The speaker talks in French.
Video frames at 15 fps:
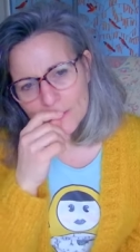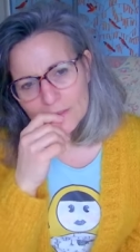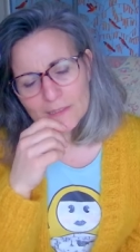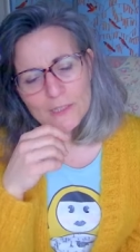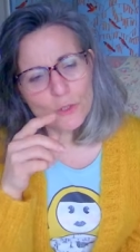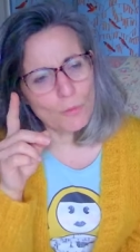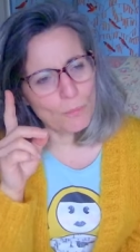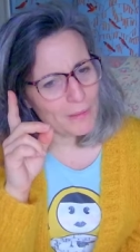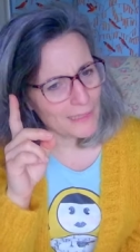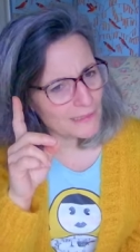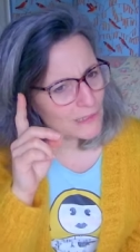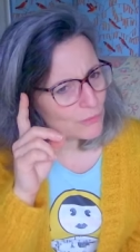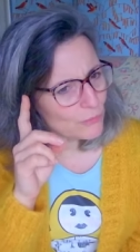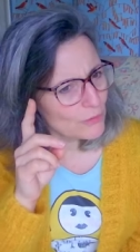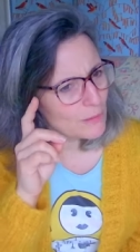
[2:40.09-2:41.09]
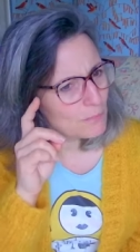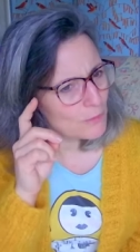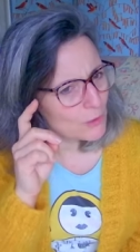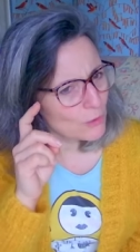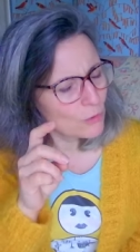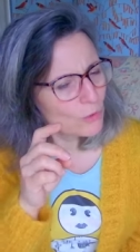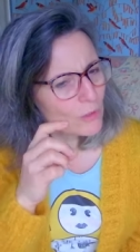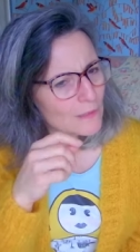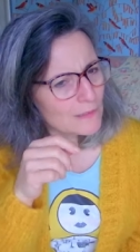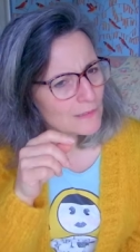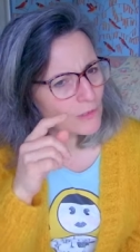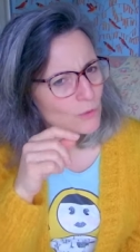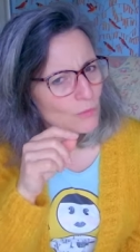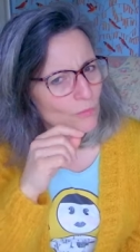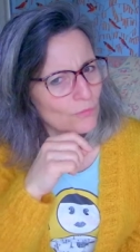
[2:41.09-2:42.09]
si je planifie mieux et
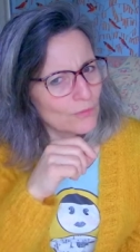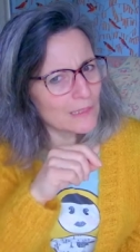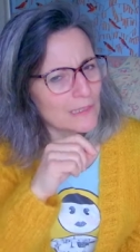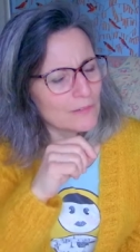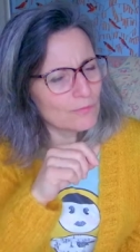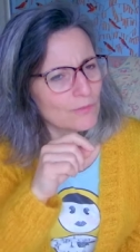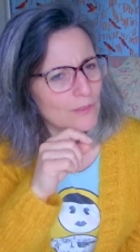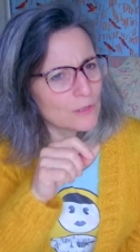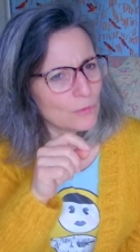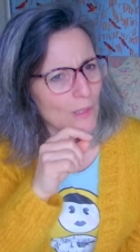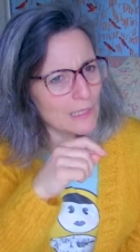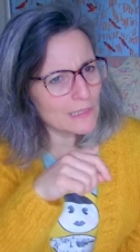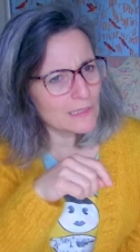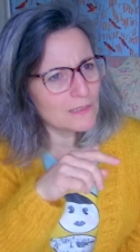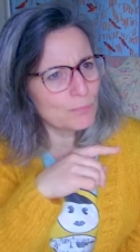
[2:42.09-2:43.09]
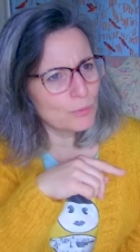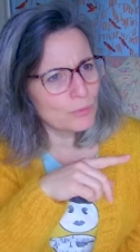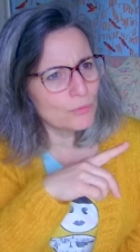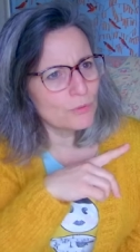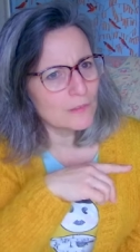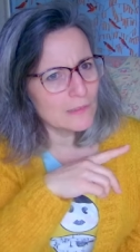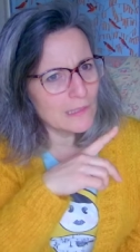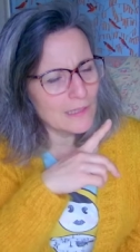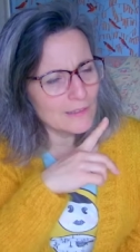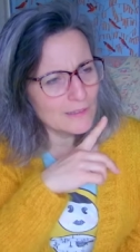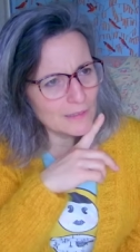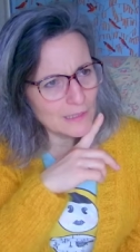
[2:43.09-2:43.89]
si je visualise plus la,